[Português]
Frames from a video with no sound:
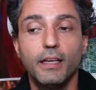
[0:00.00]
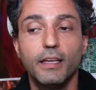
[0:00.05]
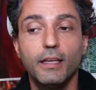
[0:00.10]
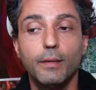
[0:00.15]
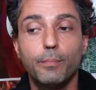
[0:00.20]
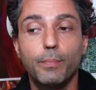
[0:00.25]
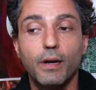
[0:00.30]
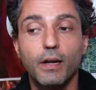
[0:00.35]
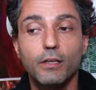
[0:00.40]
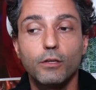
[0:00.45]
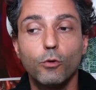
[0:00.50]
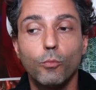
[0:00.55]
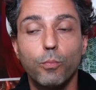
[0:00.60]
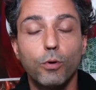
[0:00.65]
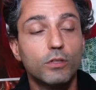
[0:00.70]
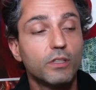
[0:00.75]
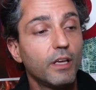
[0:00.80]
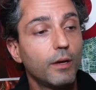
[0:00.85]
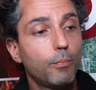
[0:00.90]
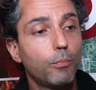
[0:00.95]
e para que o
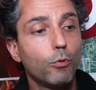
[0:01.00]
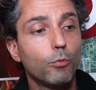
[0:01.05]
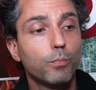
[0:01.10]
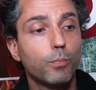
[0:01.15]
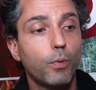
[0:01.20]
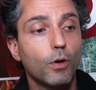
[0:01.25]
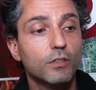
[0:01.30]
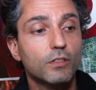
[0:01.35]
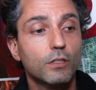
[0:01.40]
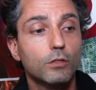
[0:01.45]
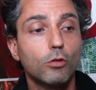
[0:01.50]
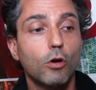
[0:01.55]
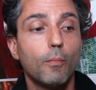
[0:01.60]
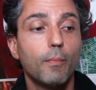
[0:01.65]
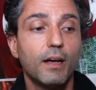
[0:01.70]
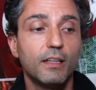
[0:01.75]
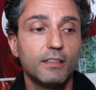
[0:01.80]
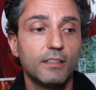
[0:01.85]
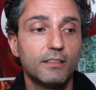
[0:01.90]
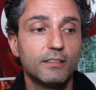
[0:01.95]
poder público possa
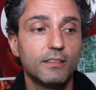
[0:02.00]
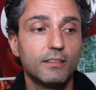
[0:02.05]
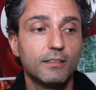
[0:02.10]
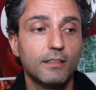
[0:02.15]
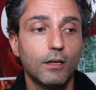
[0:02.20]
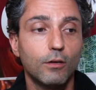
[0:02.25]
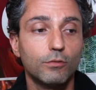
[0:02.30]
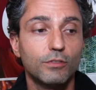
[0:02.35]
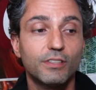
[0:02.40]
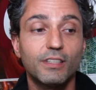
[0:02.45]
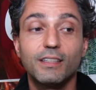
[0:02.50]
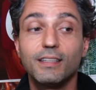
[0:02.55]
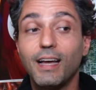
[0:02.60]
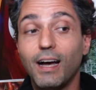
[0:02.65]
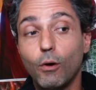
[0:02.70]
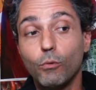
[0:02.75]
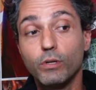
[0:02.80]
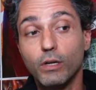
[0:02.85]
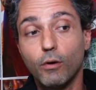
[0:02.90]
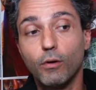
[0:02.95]
tomar a decisão se
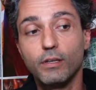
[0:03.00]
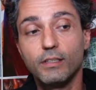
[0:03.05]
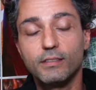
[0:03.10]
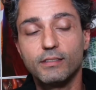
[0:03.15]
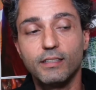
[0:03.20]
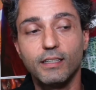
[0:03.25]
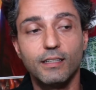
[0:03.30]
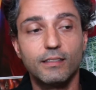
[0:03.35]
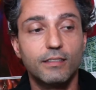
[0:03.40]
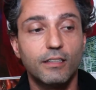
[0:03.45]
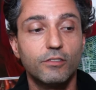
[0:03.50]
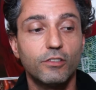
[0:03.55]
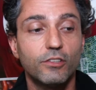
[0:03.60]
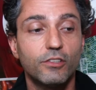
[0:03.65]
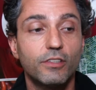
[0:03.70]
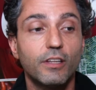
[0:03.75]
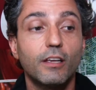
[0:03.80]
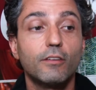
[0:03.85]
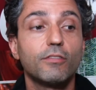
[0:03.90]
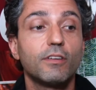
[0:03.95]
dá ou não a licença, a
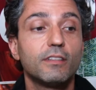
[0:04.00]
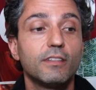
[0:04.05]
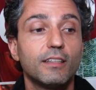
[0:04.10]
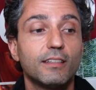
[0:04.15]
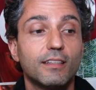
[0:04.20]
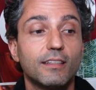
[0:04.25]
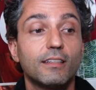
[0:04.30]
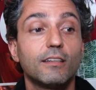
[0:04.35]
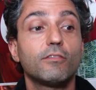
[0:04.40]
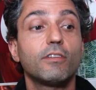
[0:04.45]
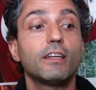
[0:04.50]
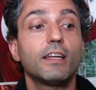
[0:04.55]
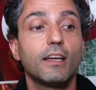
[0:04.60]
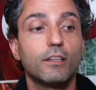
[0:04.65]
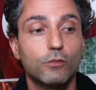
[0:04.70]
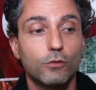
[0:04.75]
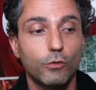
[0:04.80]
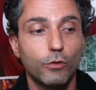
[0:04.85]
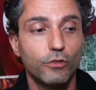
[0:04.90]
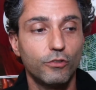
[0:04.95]
gente tem que fazer essas
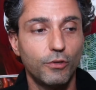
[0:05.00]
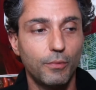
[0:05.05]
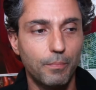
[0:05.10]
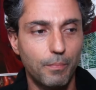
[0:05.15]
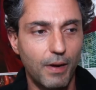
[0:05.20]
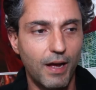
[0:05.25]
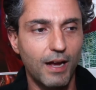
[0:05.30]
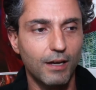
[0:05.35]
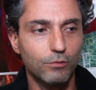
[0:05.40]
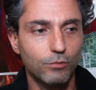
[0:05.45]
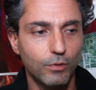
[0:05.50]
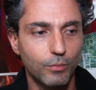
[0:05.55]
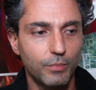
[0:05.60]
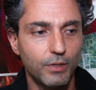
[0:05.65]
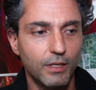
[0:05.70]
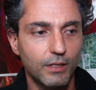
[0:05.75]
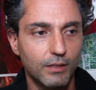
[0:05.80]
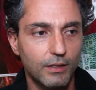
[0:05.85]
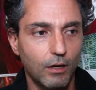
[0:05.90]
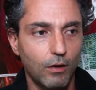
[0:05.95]
avaliações de impacto
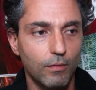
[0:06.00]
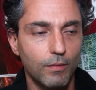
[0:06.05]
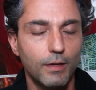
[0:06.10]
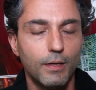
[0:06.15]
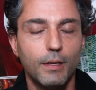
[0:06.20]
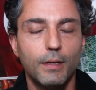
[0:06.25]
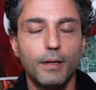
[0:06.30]
ambiental.